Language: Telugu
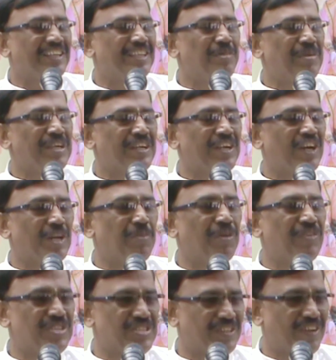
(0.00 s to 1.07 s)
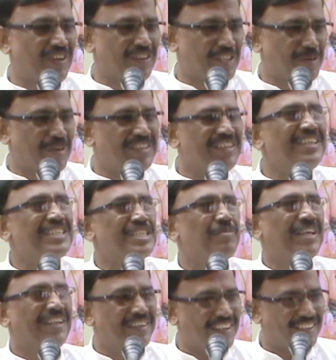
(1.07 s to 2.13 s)
ఆనందమయంగా అనుభవించగలుగుతాం అది
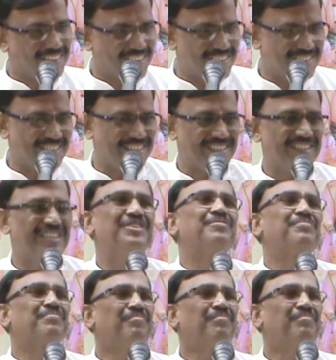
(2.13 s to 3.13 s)
నిజమైన గీతా జయంతి